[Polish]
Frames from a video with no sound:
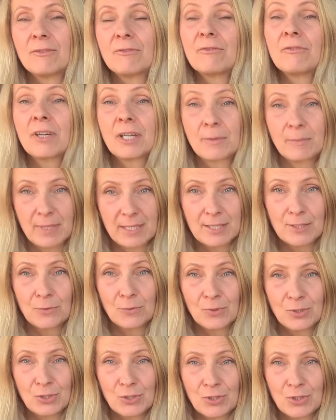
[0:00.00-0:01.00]

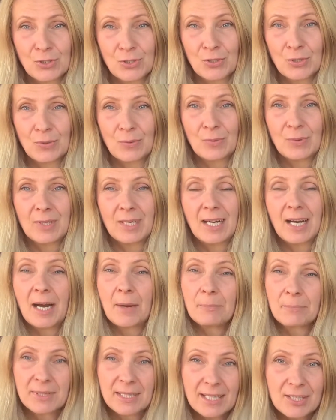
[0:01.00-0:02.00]
farmaceutyczną
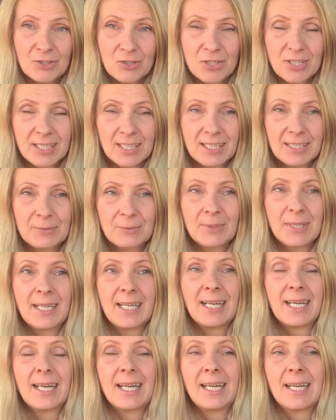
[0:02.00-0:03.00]
apteczkę
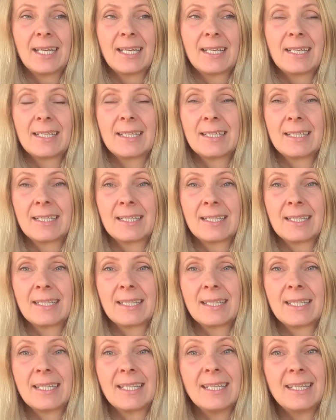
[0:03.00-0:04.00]
e,
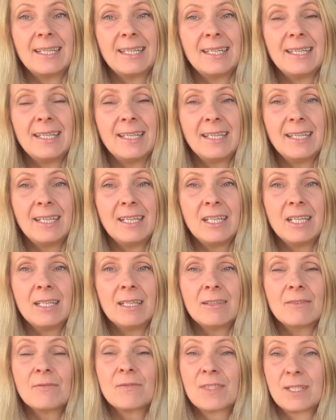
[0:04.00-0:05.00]
i
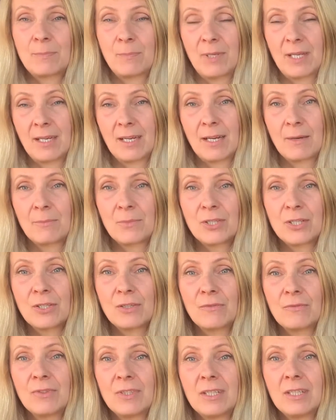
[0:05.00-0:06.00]
wspieram się
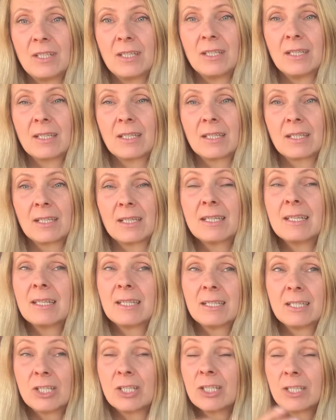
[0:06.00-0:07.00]
w nich,
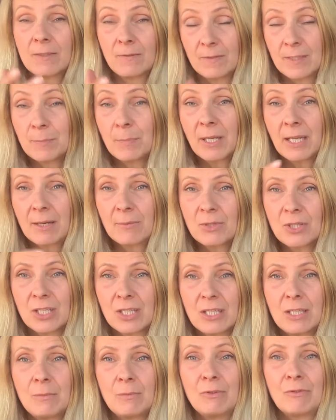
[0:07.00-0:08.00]
y, wspieram się
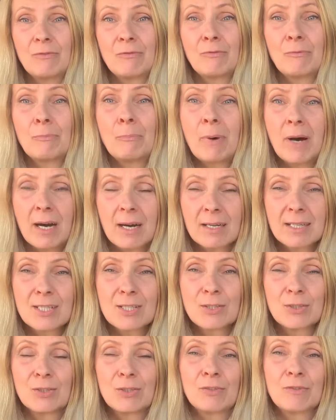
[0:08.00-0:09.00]
nimi w
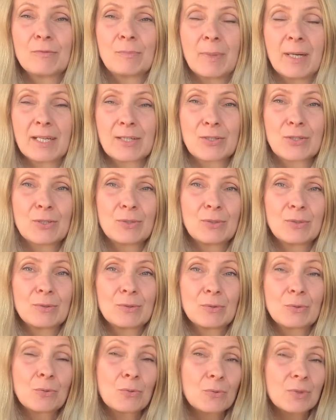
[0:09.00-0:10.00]
bardzo, bardzo
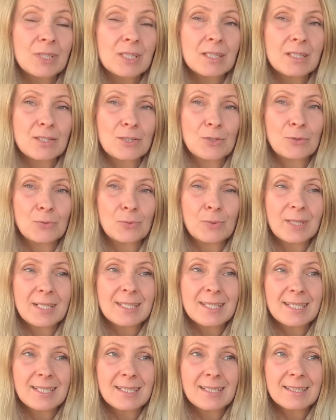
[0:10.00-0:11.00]
trudnych
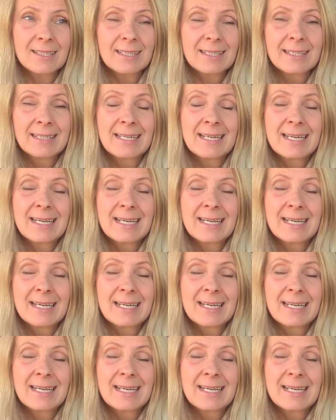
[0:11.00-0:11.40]
sytuacjach